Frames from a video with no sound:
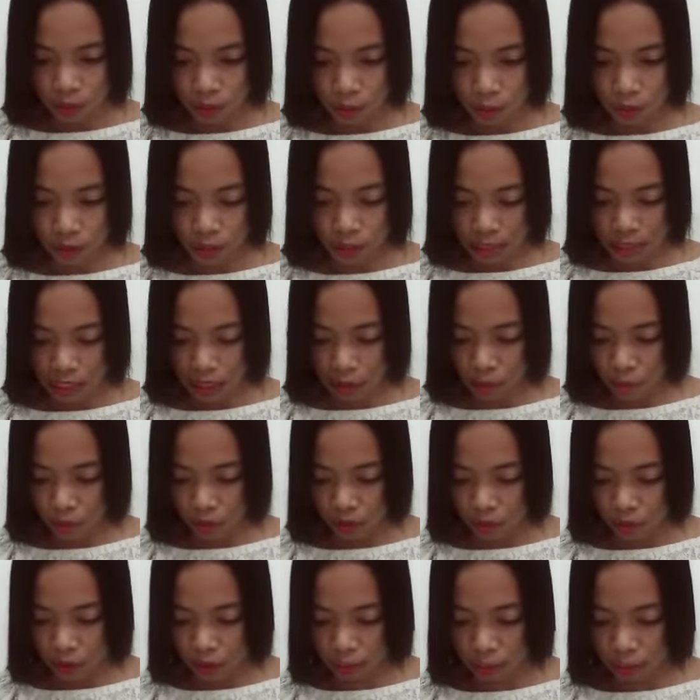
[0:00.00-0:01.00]
Unang
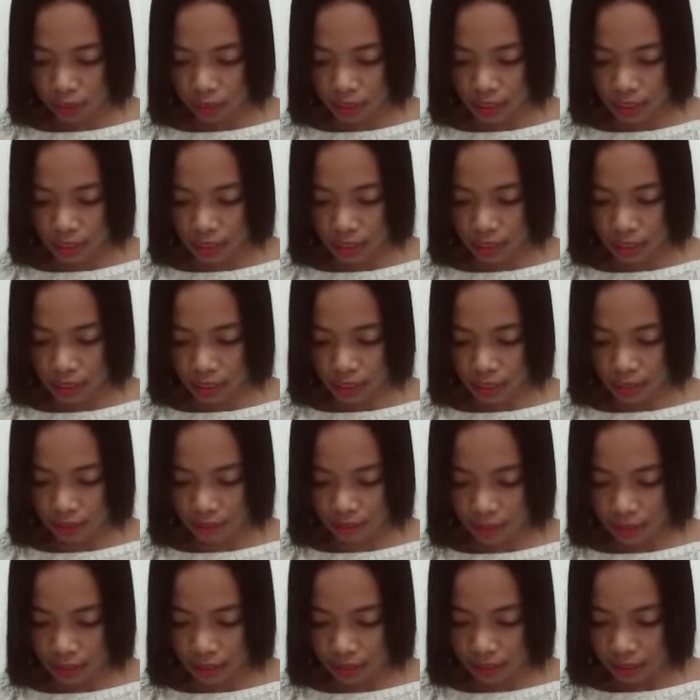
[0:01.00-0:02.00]
Samuel chapter 16
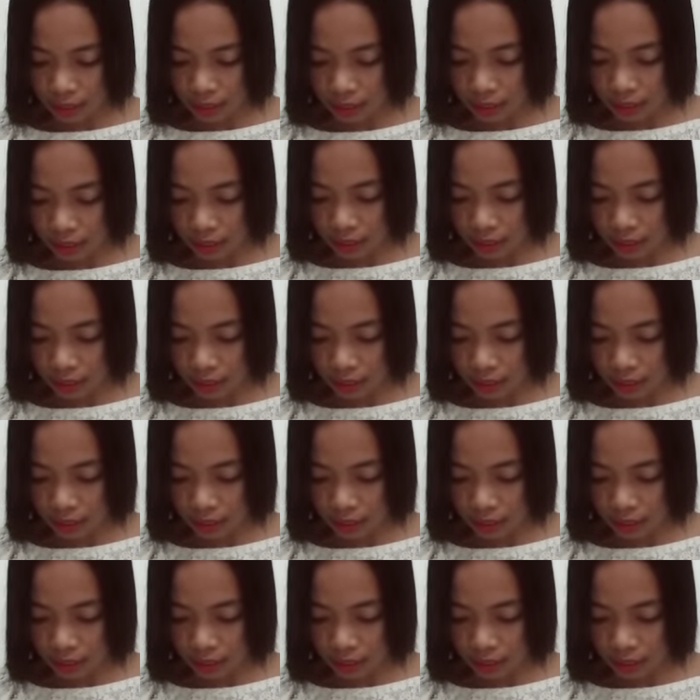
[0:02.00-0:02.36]
verse 13.